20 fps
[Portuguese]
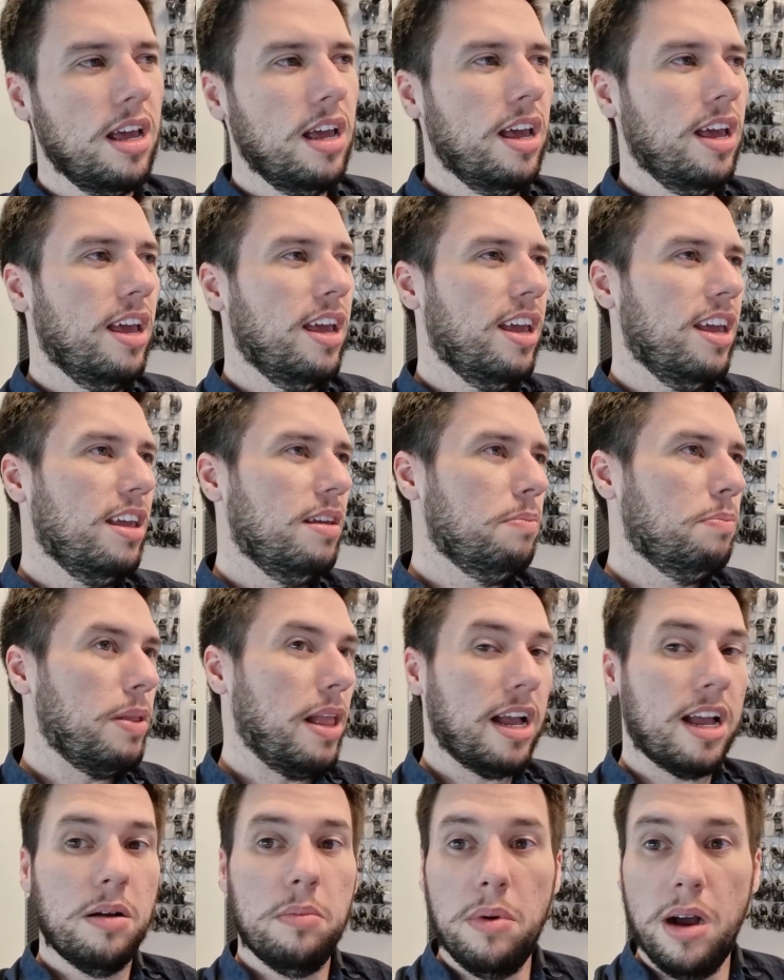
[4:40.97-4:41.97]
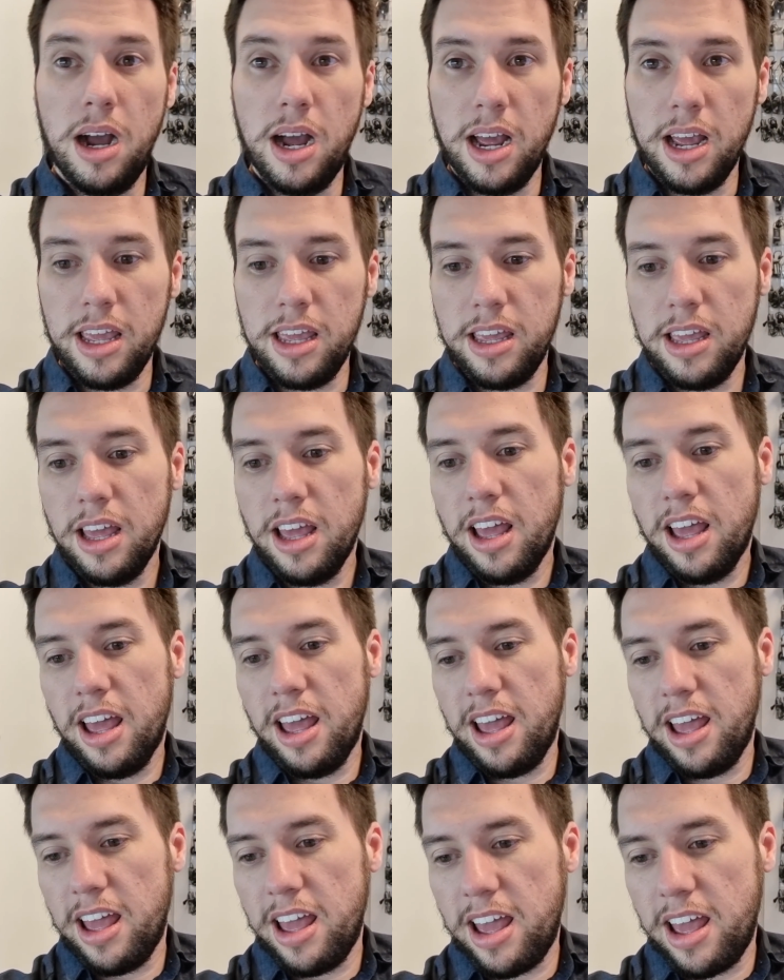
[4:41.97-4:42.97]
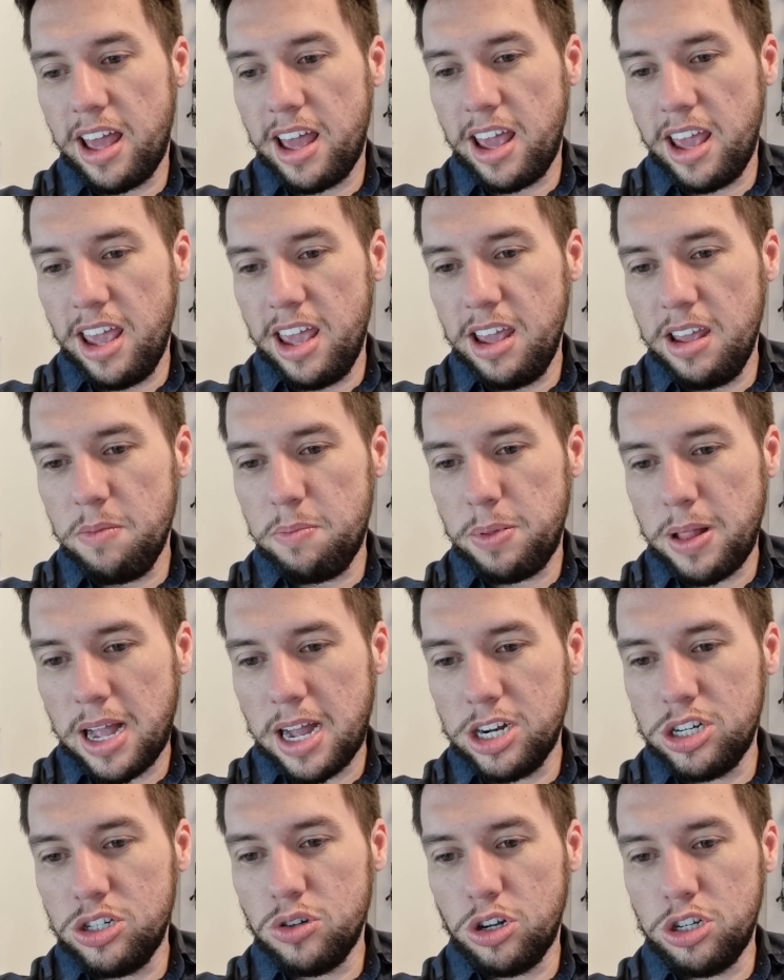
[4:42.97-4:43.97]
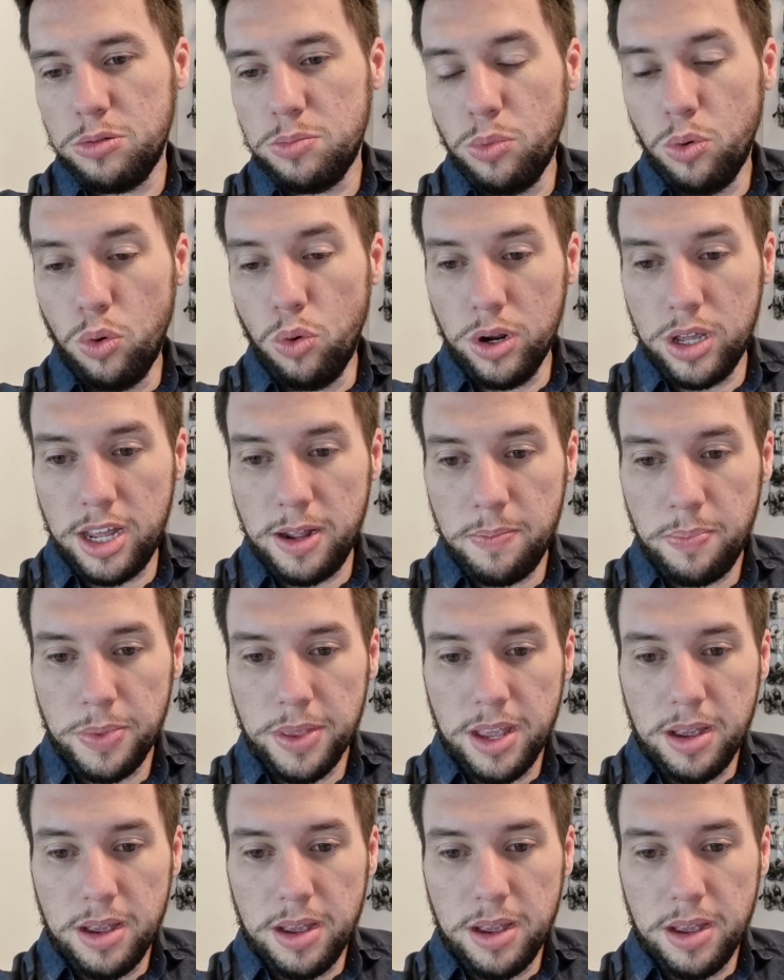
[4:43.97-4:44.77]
em placa-mãe, é, em placa de notebook.